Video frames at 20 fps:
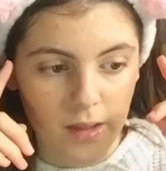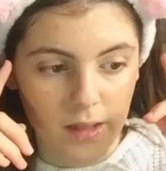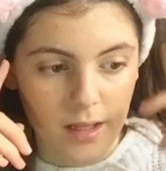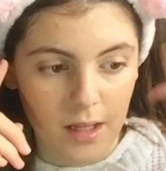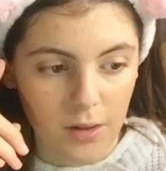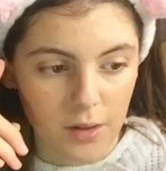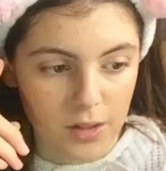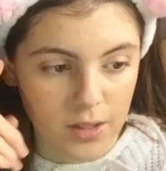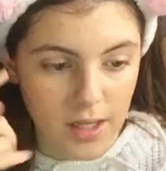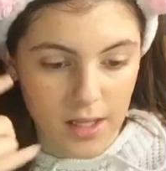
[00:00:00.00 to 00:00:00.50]

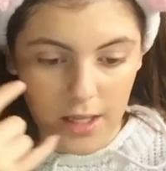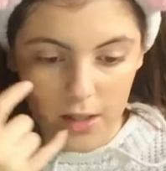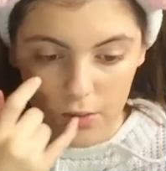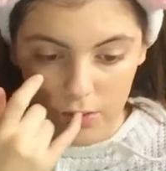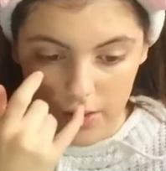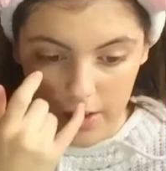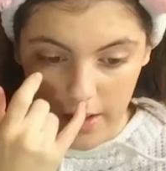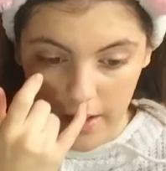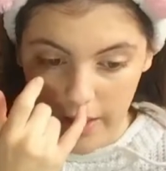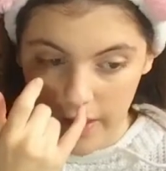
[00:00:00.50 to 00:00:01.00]
Claro, es que ya no
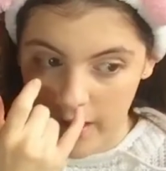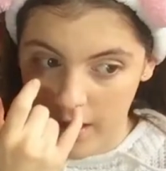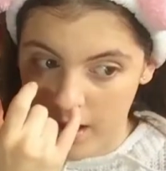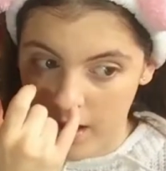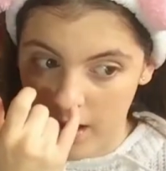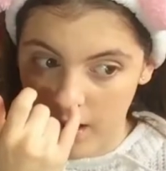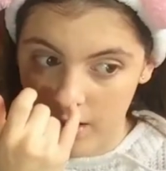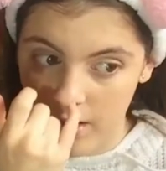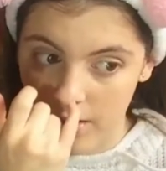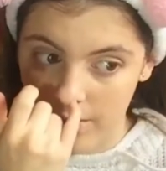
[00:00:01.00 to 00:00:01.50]
tiene
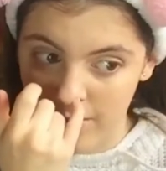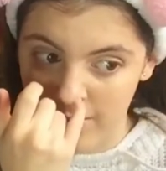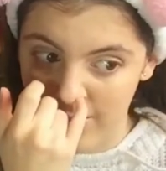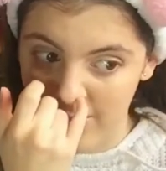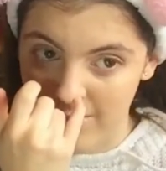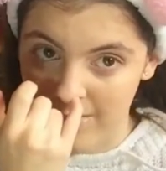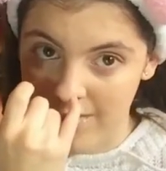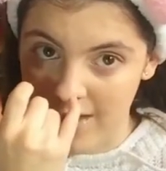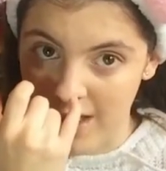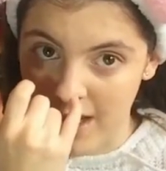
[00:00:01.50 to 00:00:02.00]
cejas.
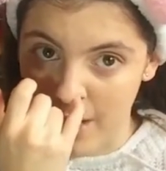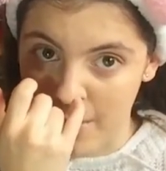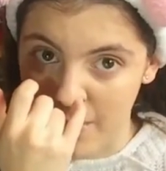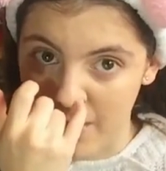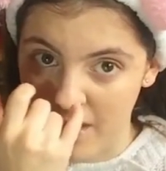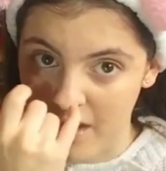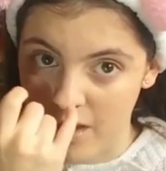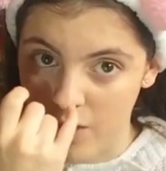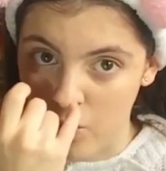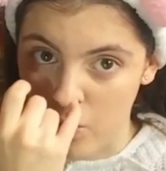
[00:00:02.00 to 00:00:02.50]
Se las
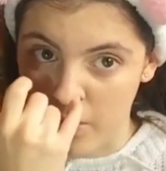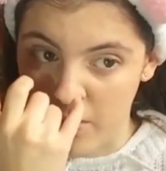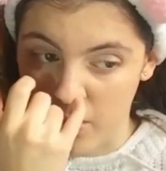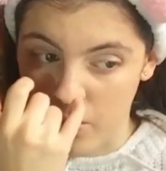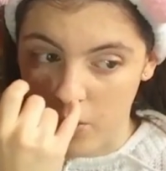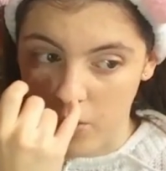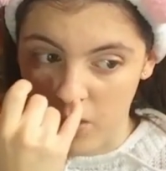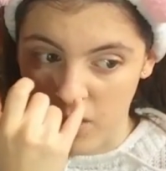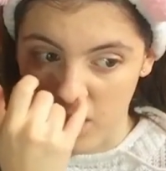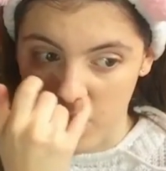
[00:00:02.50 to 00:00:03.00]
pinta súper
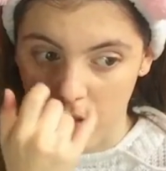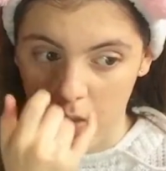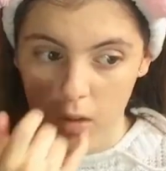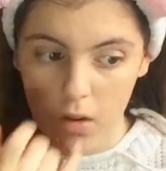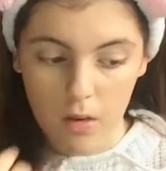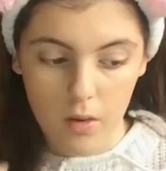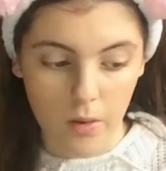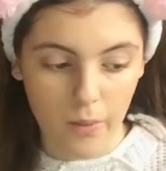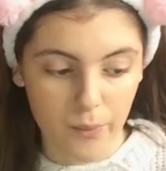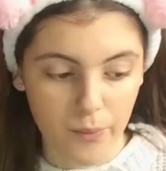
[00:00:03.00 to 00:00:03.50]
gruesas
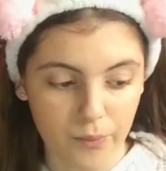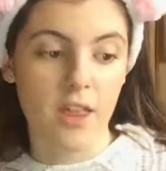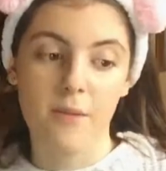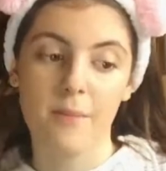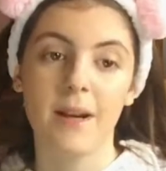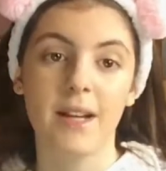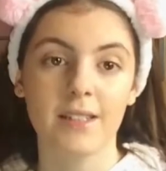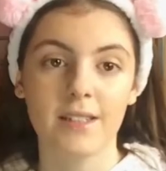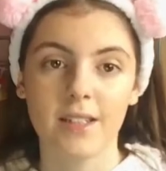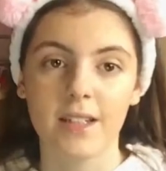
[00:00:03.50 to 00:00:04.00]
luego. Y
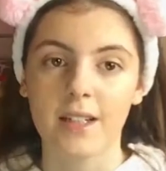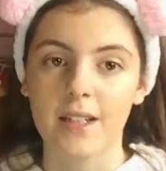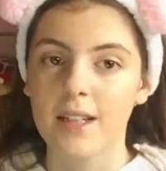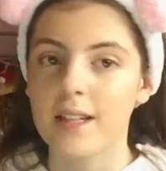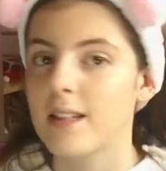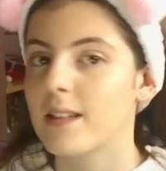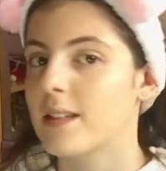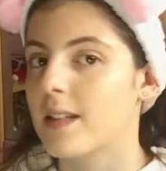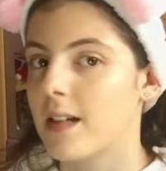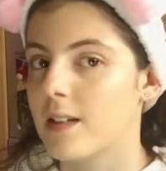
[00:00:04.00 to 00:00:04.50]
encima las tiene
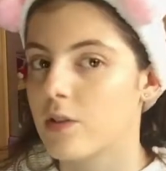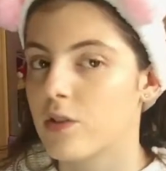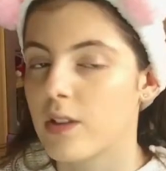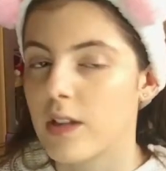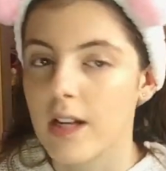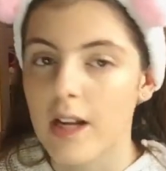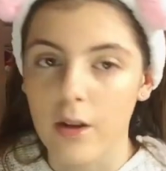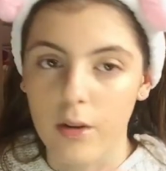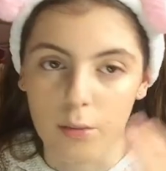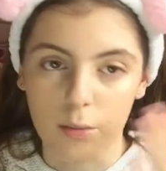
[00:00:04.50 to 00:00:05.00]
rectas, o
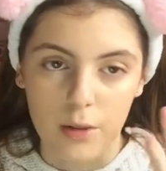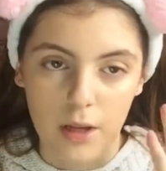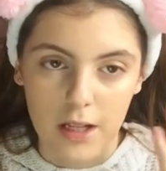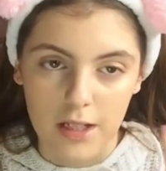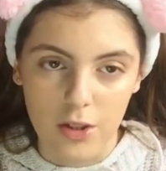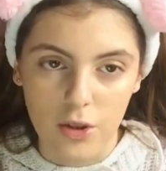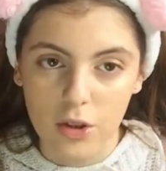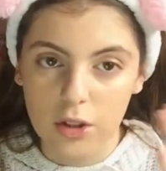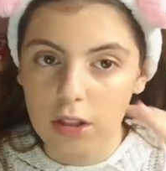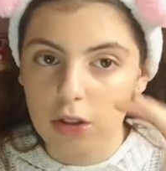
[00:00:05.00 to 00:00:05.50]
sea, claro, porque
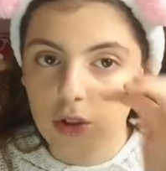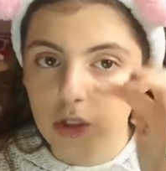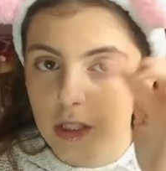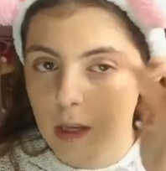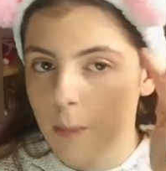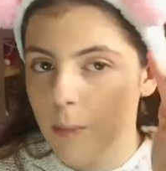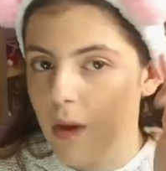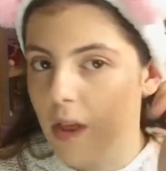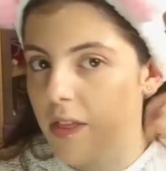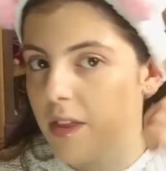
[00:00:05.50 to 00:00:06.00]
si no tiene se
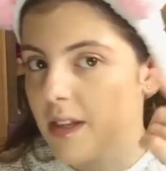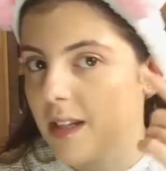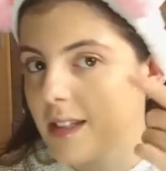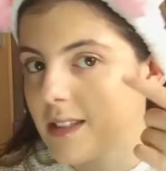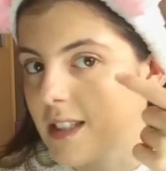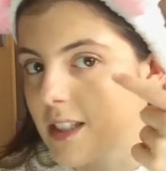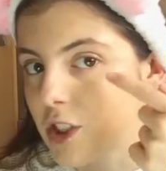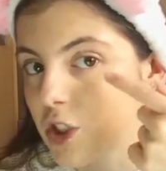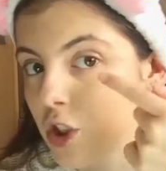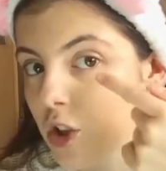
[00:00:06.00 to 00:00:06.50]
las puede hacer rectas.